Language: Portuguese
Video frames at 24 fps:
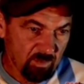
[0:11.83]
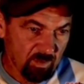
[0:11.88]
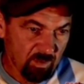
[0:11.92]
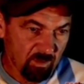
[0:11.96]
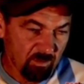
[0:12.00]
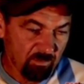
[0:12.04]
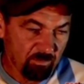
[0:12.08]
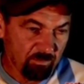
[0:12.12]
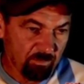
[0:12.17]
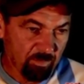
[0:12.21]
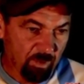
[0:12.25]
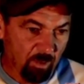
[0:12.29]
É
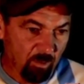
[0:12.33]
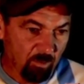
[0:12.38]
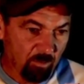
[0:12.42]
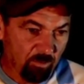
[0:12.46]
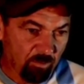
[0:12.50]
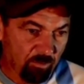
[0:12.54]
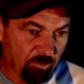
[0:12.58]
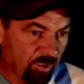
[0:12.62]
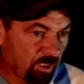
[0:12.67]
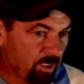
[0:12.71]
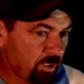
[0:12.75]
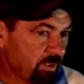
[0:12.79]
um pau
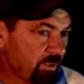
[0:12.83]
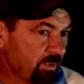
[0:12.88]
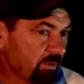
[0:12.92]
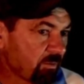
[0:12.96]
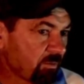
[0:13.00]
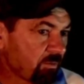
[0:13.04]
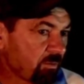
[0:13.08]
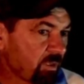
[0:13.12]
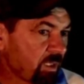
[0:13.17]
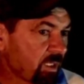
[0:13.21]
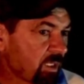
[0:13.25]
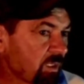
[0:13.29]
verde
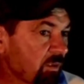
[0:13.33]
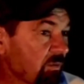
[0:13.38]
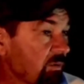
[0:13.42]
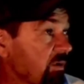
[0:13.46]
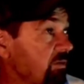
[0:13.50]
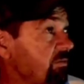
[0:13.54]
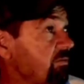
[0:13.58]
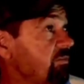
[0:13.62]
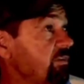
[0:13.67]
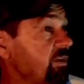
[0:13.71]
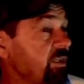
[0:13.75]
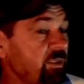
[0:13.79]
no verão,
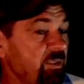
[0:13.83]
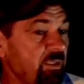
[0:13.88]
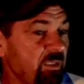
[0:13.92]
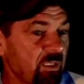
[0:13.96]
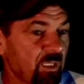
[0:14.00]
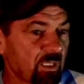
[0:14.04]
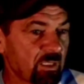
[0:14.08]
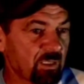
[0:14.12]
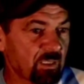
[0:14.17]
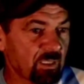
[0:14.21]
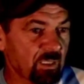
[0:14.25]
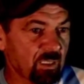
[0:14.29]
é verde
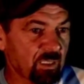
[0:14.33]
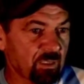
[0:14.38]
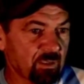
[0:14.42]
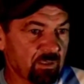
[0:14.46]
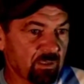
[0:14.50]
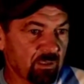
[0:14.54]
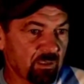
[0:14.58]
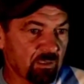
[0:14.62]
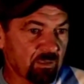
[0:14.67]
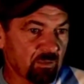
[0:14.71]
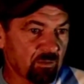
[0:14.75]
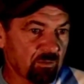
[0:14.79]
direto na
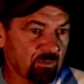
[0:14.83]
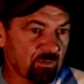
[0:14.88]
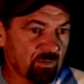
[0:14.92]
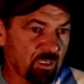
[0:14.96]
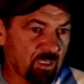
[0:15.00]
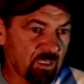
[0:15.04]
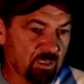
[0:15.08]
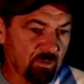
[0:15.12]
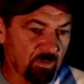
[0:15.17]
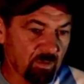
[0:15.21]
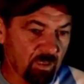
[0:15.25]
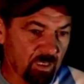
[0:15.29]
caatinga. Não
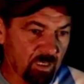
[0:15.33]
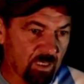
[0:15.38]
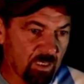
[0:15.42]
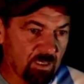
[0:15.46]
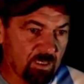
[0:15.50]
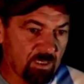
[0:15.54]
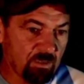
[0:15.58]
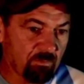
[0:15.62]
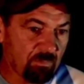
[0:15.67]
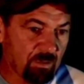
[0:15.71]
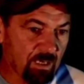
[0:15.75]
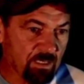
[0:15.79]
deita uma rede
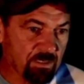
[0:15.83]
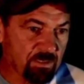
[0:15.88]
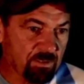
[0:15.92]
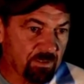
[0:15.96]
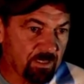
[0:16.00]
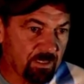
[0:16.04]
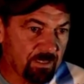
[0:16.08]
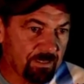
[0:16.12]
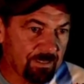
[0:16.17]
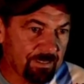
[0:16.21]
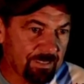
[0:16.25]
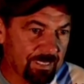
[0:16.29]
debaixo
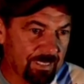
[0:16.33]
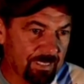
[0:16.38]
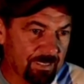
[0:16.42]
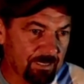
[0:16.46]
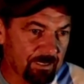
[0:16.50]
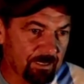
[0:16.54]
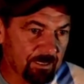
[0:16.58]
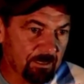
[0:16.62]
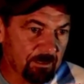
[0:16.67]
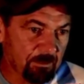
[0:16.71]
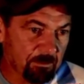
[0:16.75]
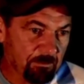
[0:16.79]
nem
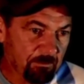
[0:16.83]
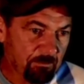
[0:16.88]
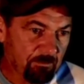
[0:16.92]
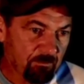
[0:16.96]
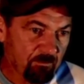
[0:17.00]
nada.